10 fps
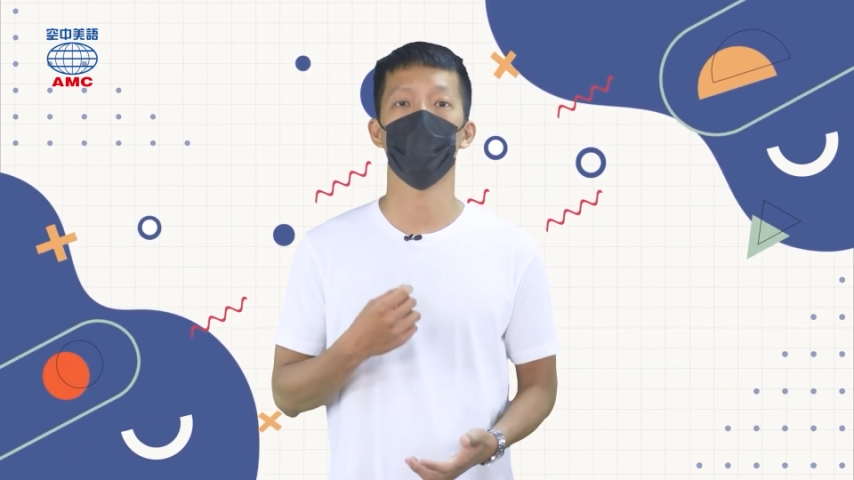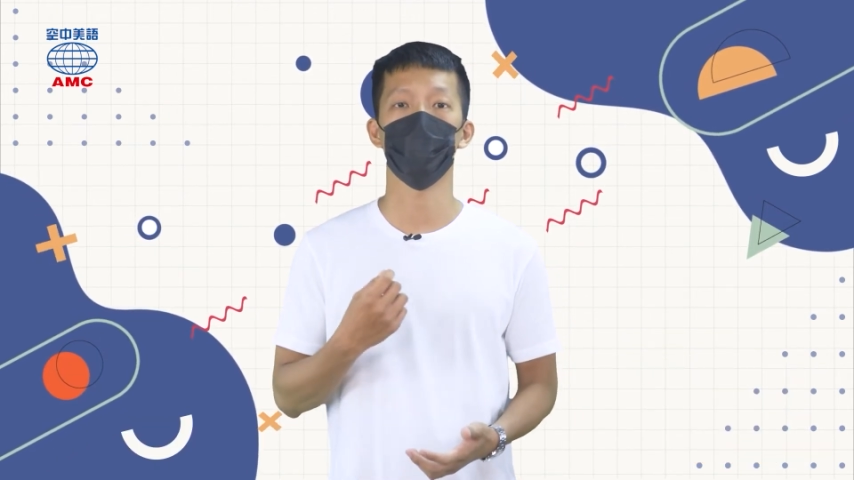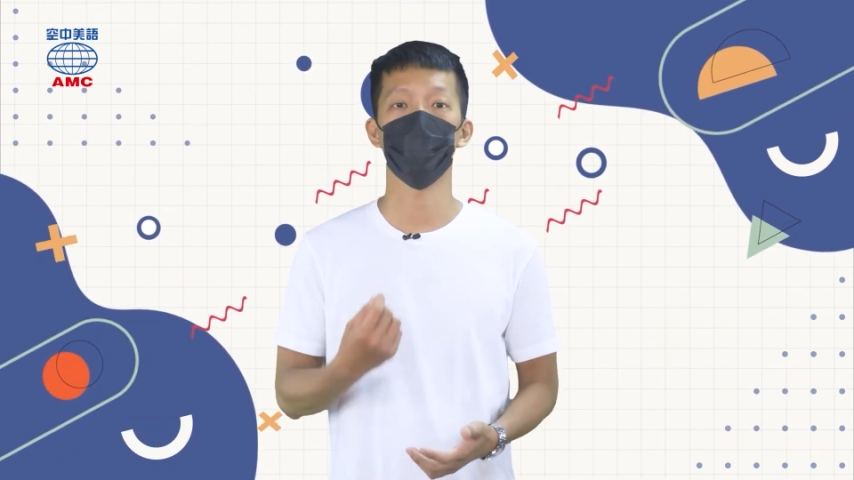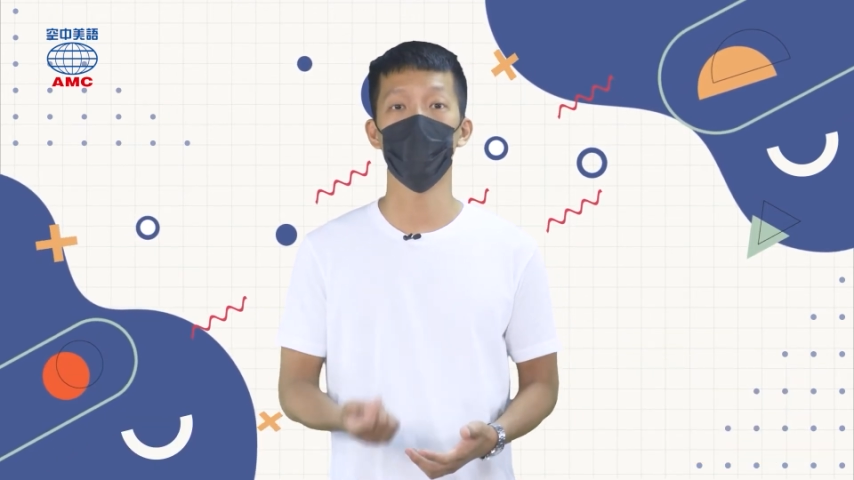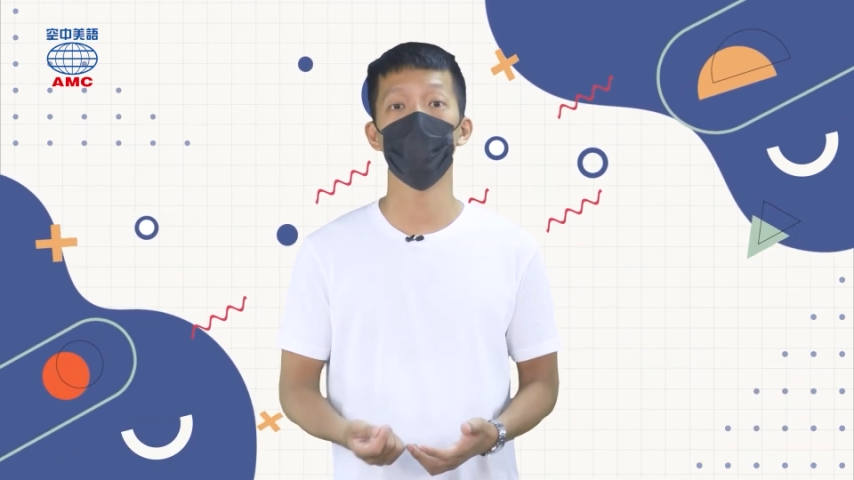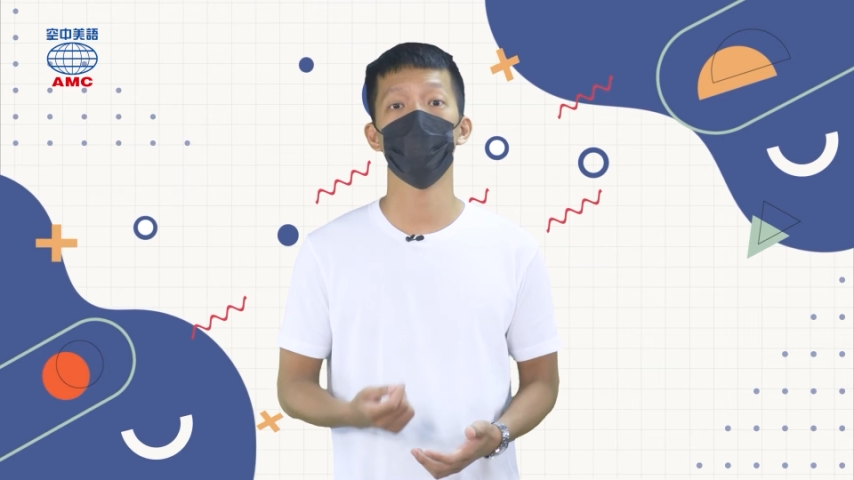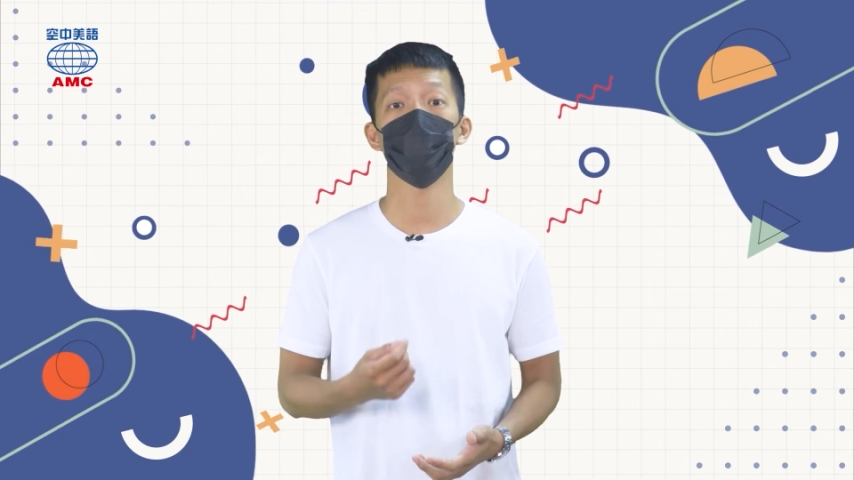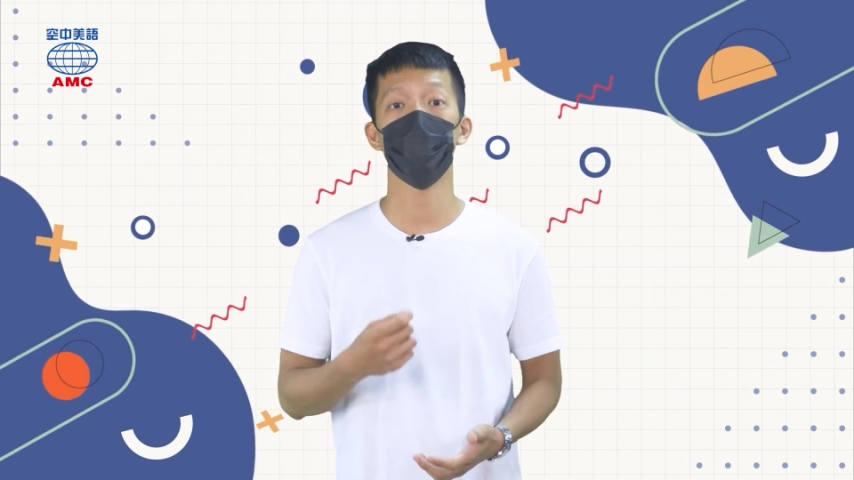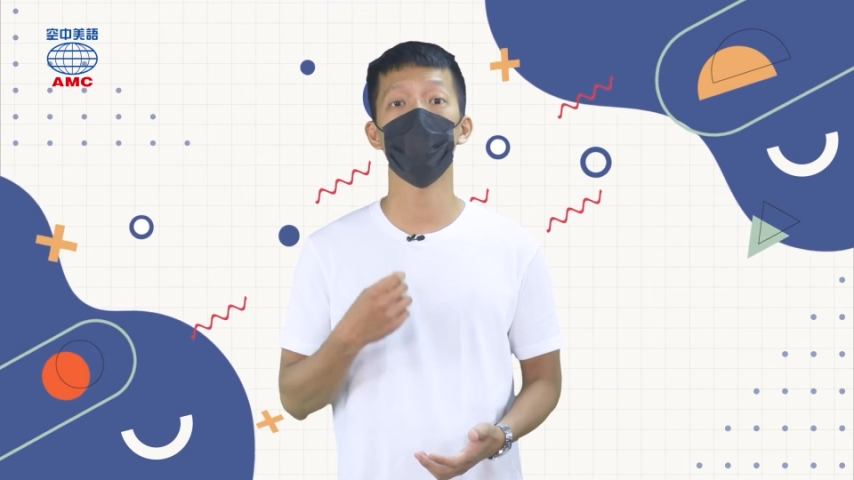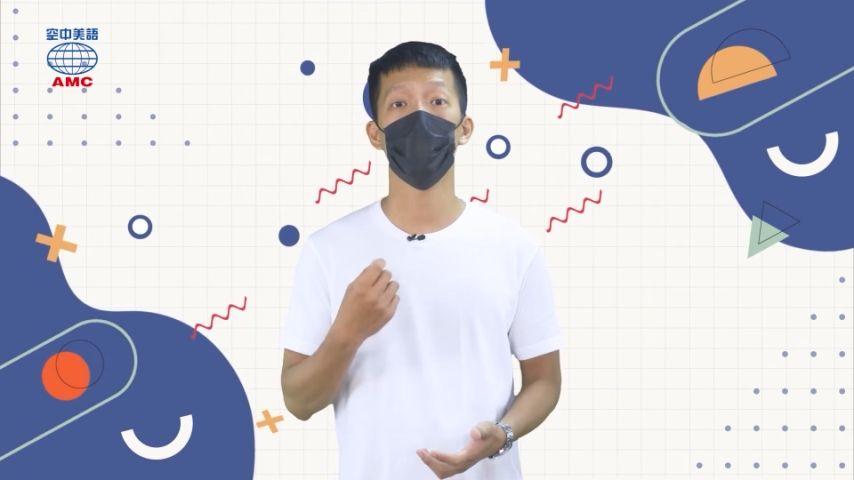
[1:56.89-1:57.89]
呃蛮常
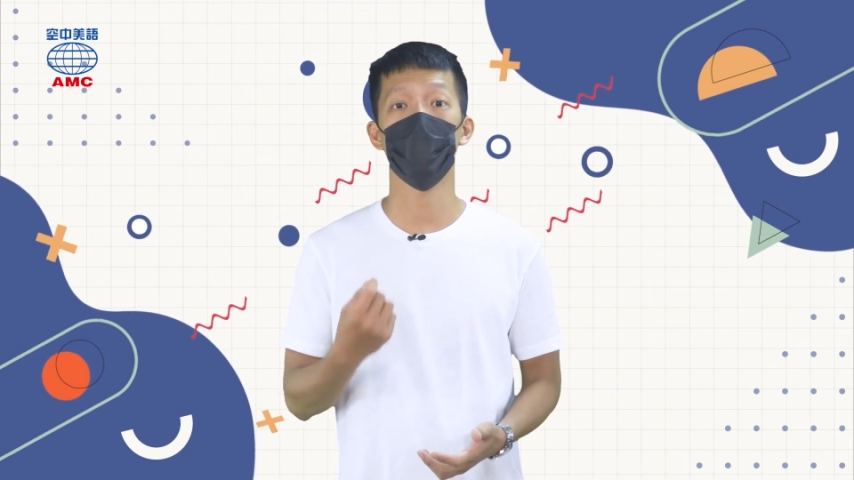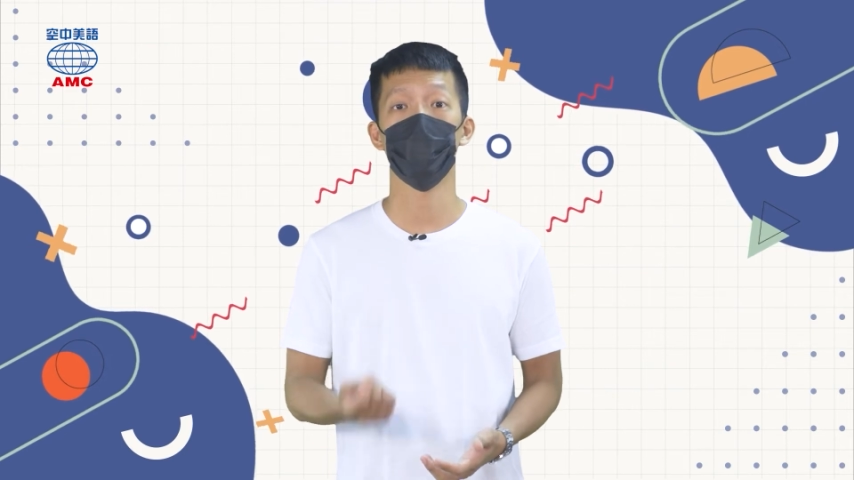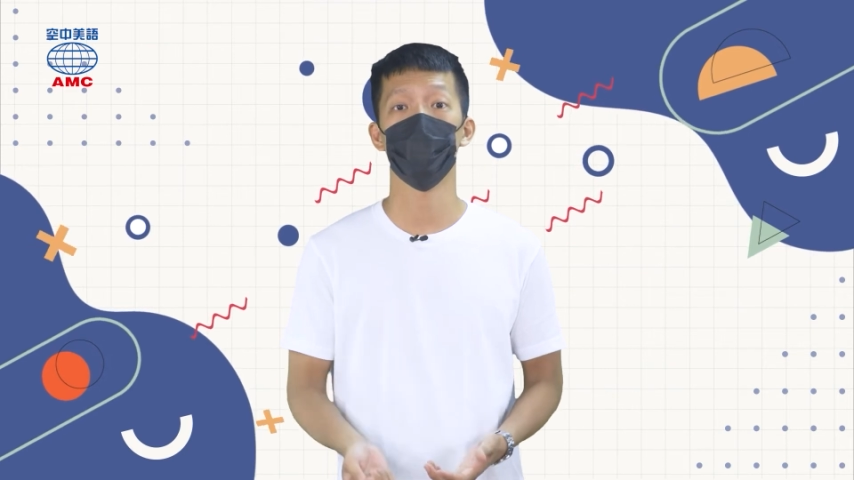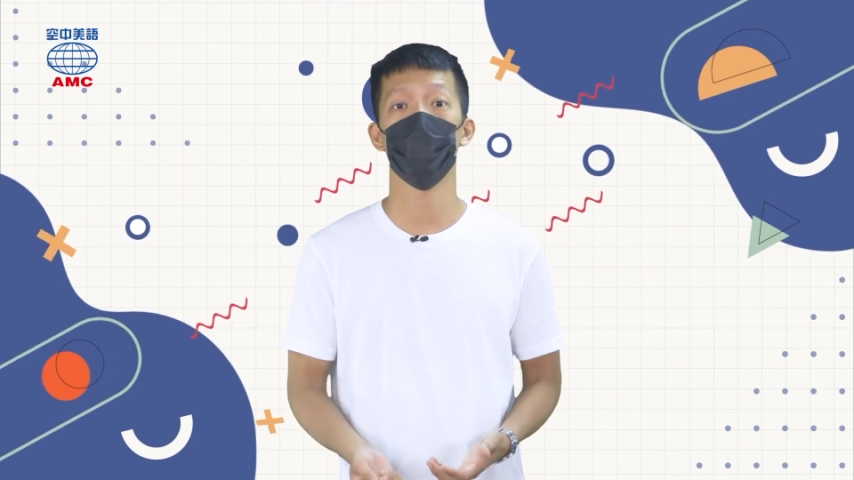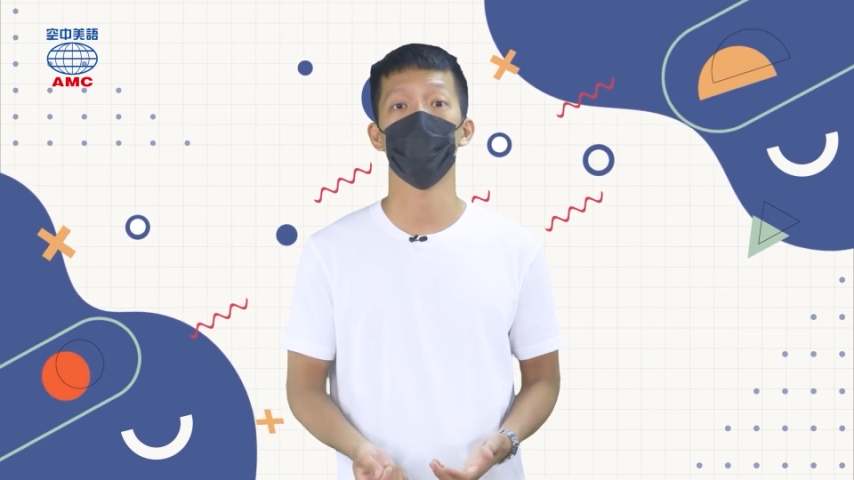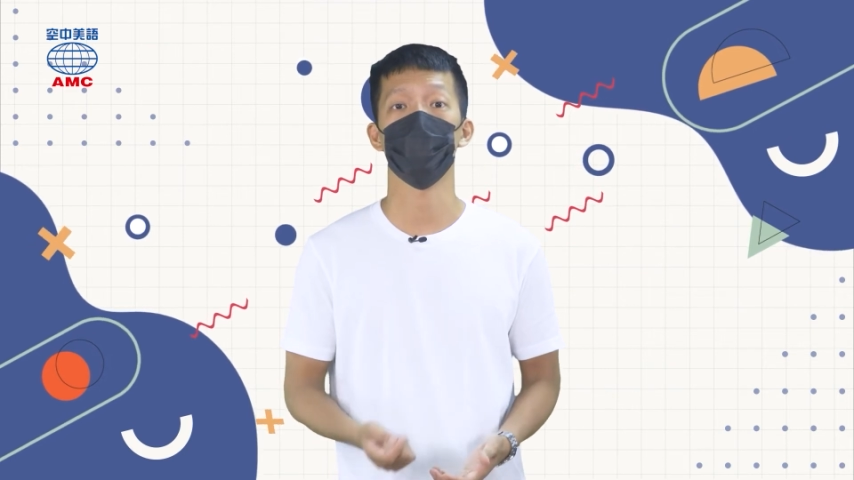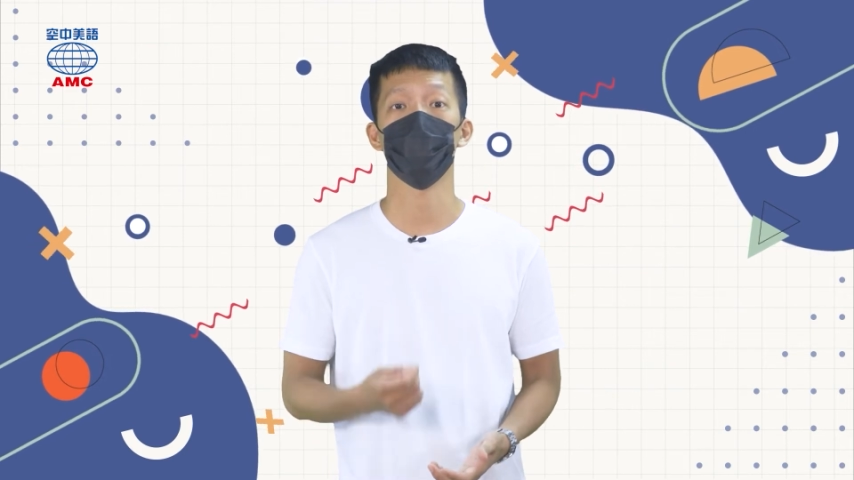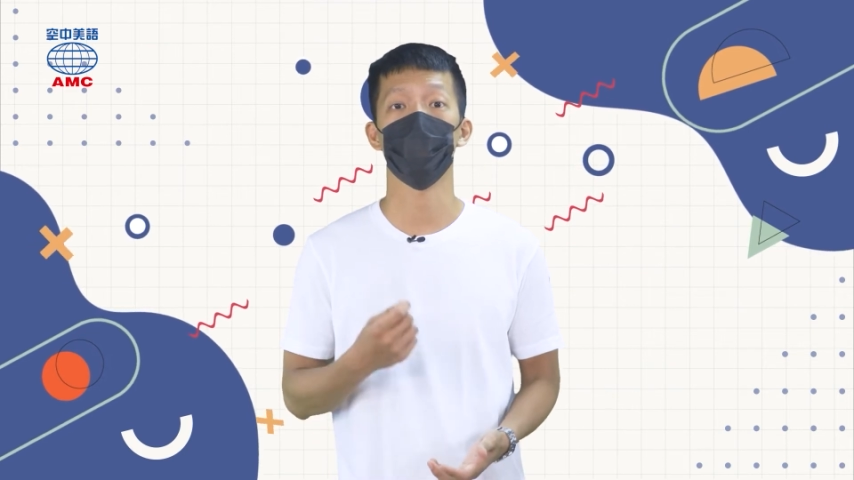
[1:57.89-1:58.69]
用另外一个片语就